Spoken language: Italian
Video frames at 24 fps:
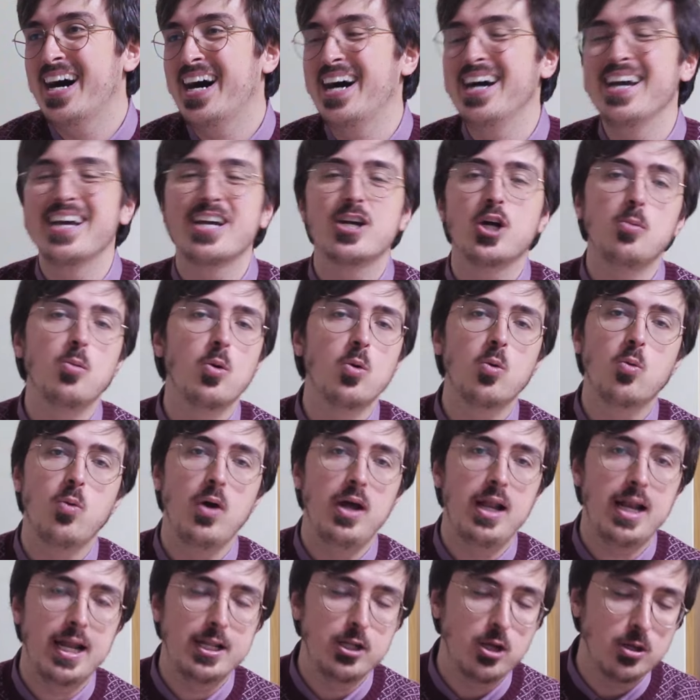Ah, e
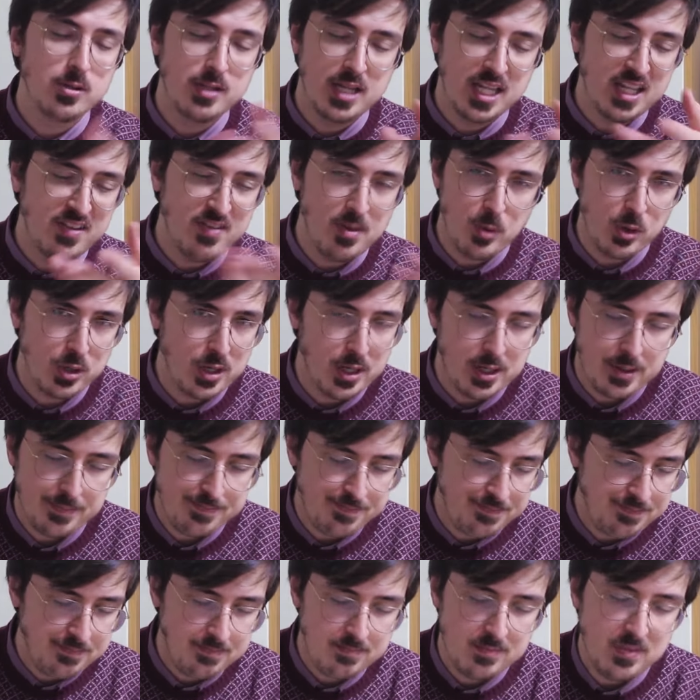comunque la nonna deve
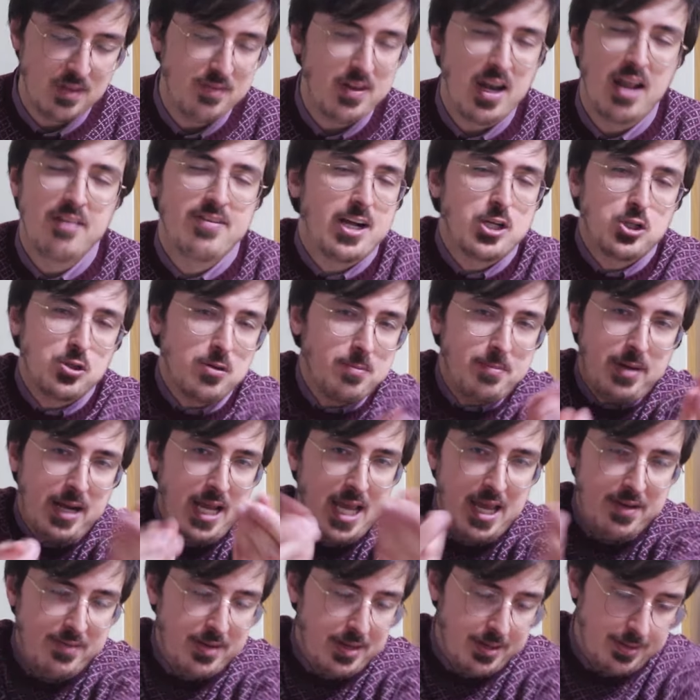morire. Ve la faccio
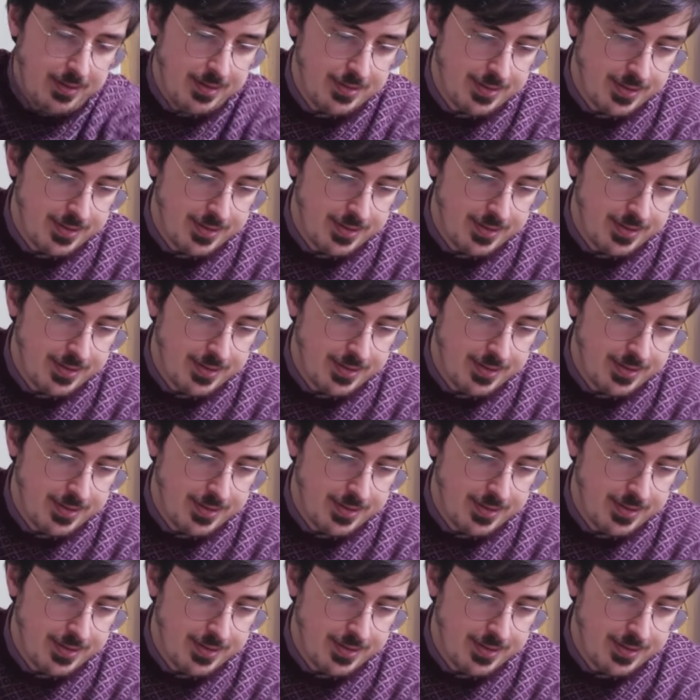breve